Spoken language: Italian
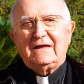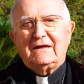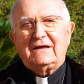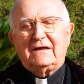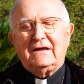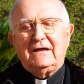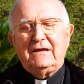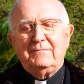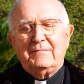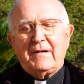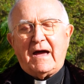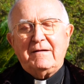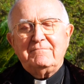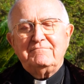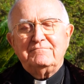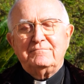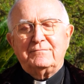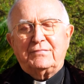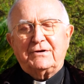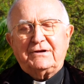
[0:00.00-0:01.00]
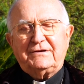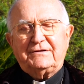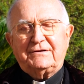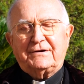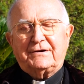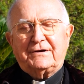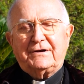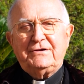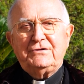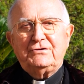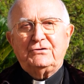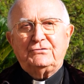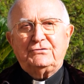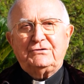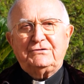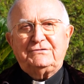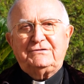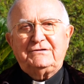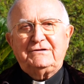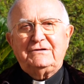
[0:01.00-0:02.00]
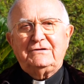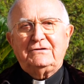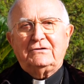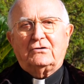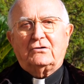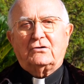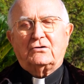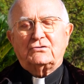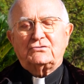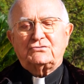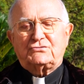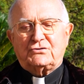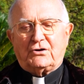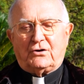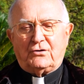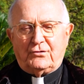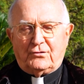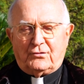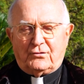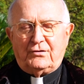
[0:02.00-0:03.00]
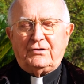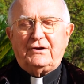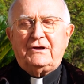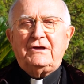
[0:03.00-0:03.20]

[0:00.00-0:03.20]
che i membri del regno di Dio sono